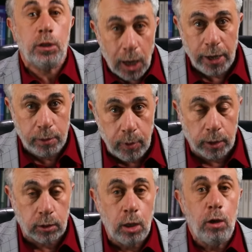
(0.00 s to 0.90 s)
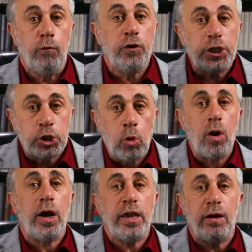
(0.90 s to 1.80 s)
Да, ребят,
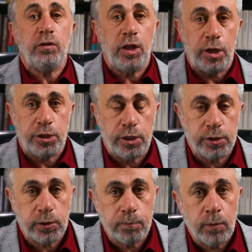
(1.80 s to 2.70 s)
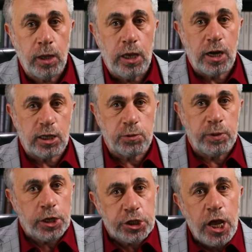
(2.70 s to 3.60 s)
высокая влажность и
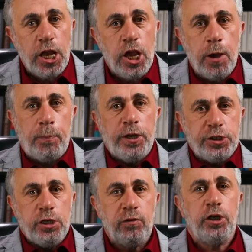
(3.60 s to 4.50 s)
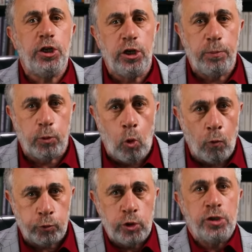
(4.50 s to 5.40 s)
размножение плесневых
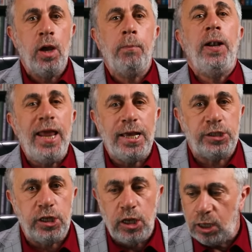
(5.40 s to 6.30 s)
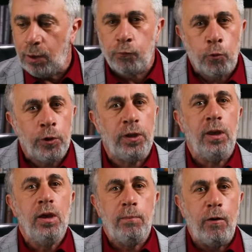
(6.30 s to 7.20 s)
грибков, то есть плесени на фоне
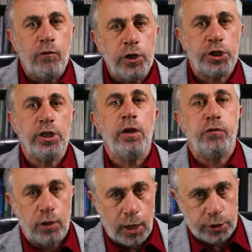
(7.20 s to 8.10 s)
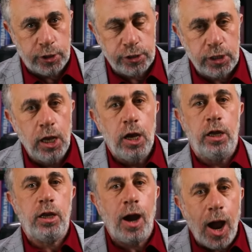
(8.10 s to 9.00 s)
повышенной влажности,
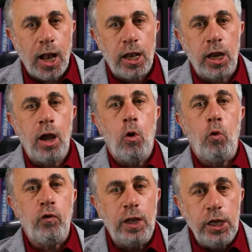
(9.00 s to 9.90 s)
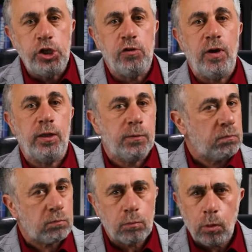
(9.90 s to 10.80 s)
реально увеличивает
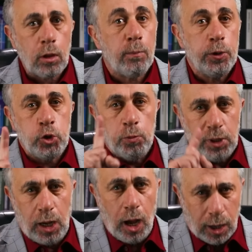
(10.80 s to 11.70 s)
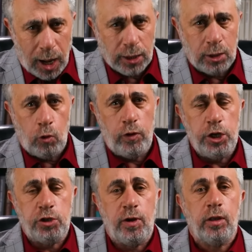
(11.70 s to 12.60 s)
причем многократно
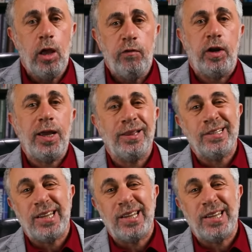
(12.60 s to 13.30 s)
увеличивает вероятность